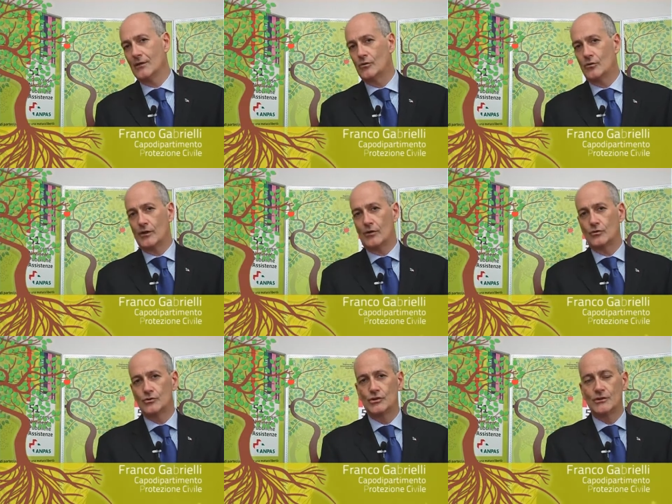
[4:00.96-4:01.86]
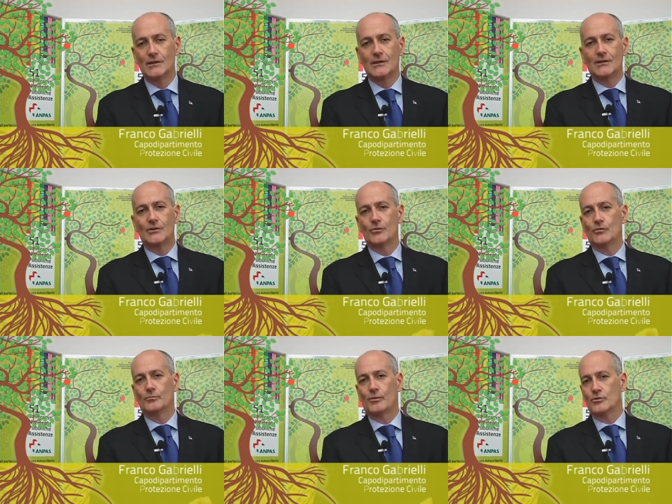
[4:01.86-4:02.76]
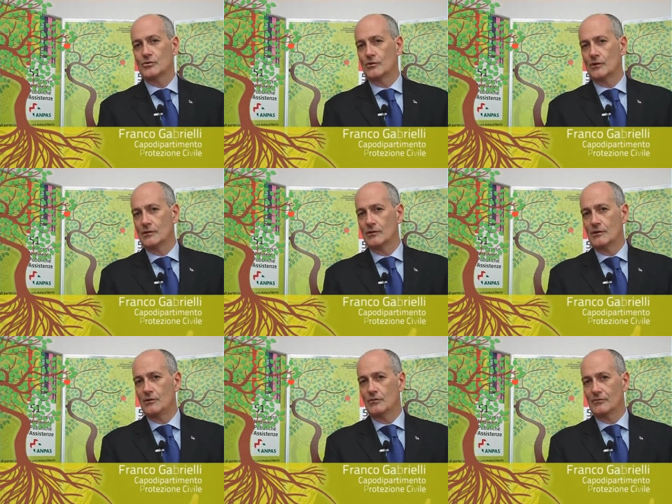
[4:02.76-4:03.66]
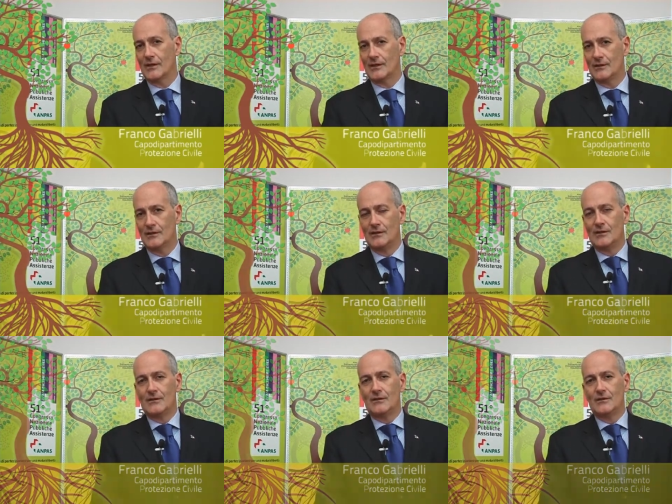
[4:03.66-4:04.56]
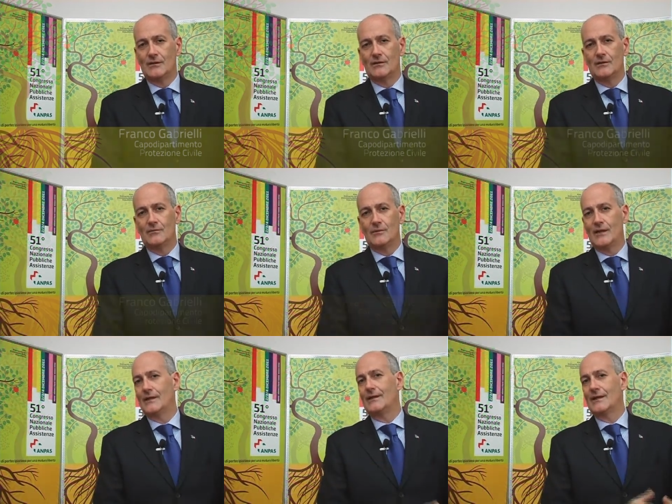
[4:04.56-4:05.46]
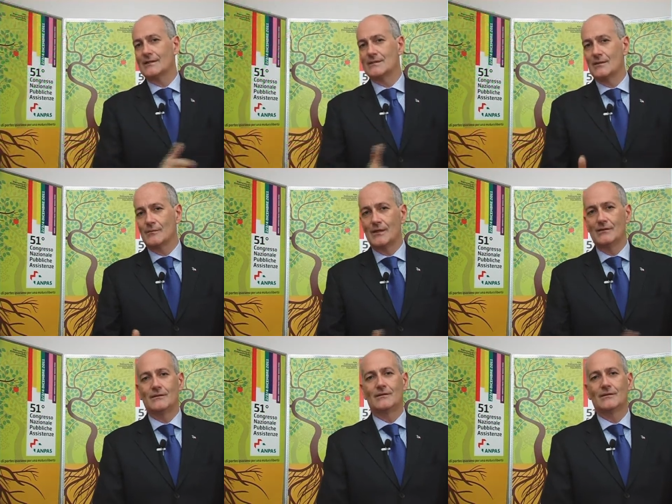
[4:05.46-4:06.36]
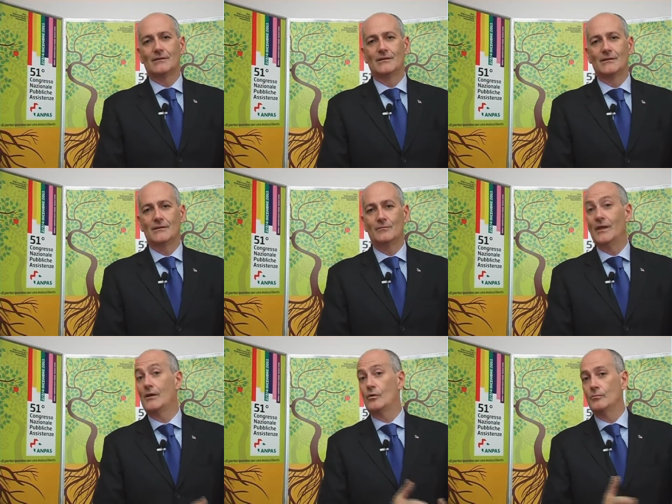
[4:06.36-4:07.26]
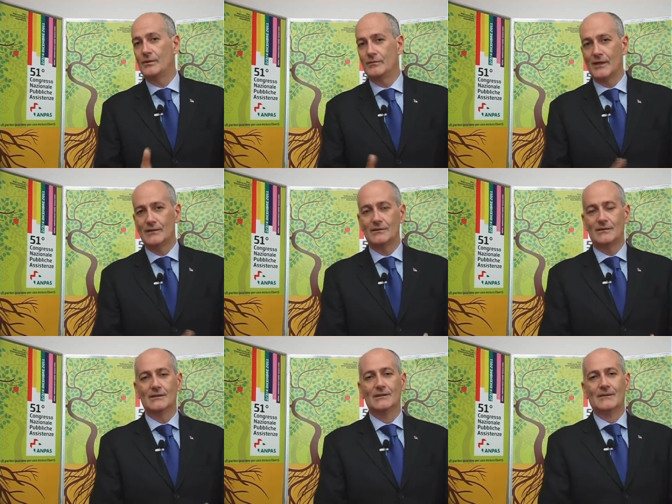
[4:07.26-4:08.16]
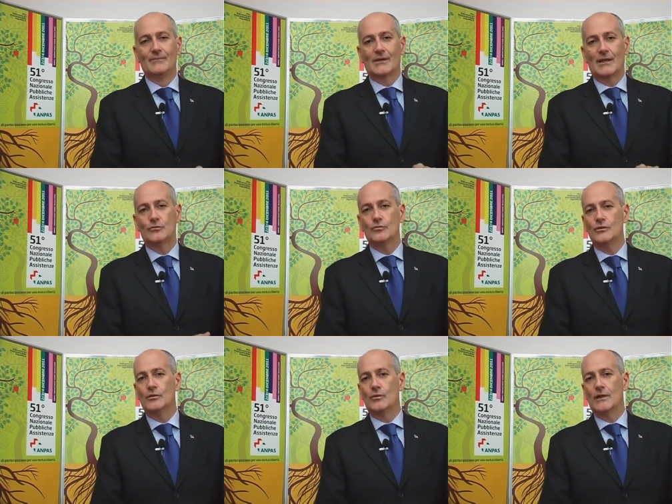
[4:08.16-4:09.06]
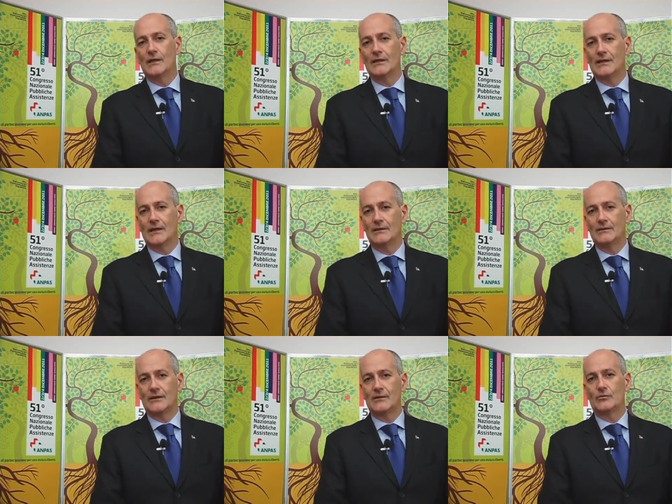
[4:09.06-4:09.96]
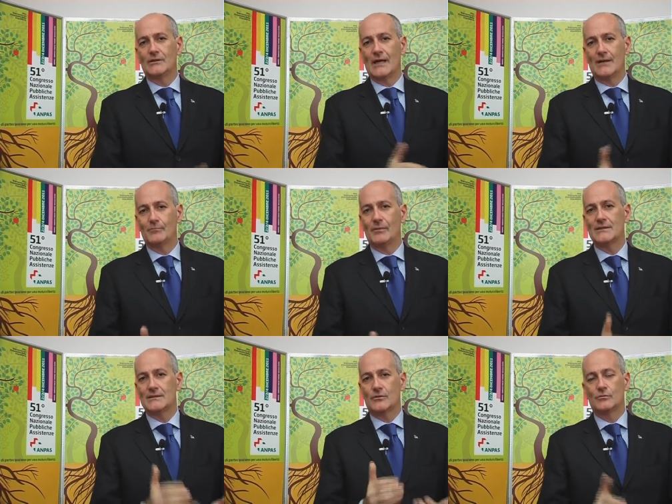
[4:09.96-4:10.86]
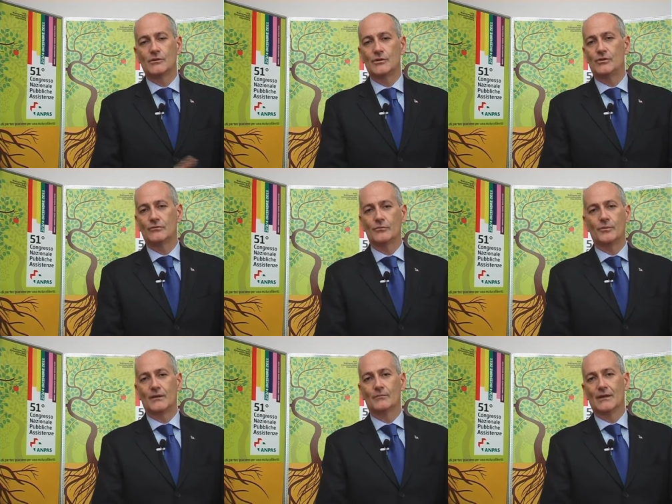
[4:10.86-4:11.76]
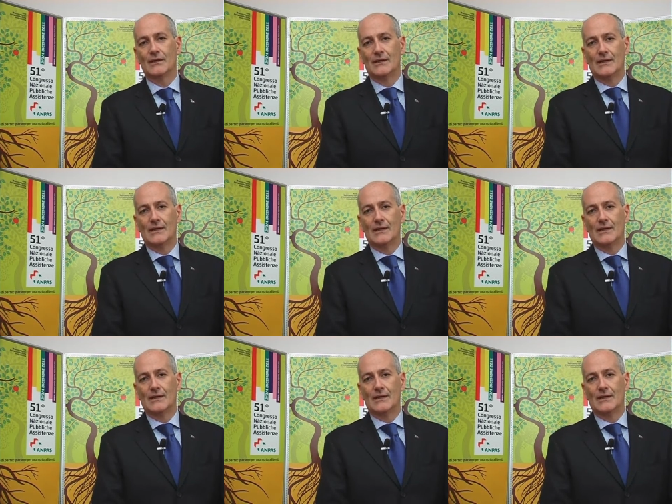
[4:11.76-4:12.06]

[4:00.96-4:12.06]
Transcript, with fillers: ancora oggi io non posso che rinnovare eh, i miei ringraziamenti, i miei complimenti a tutti quelli che all'interno di AMPAS, come dicevo prima,